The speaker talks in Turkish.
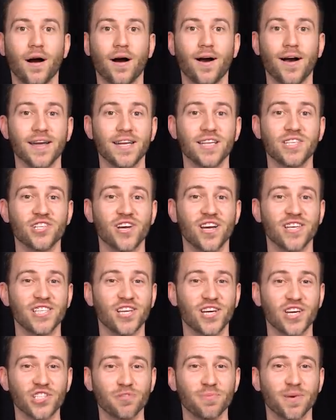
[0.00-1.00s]
Ayrıca
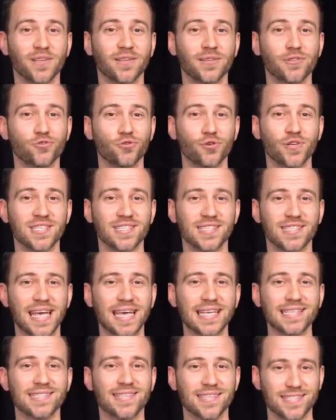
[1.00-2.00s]
yarışmanın jürisi
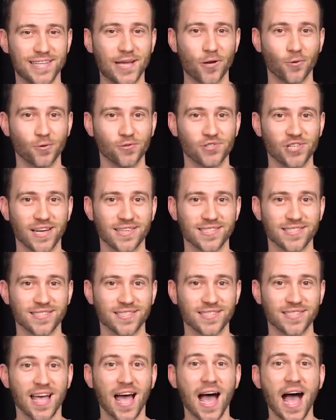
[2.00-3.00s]
de sizler
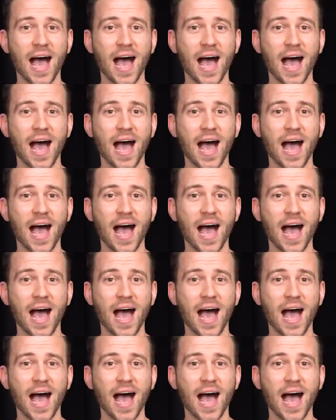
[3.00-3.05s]
olacaksınız.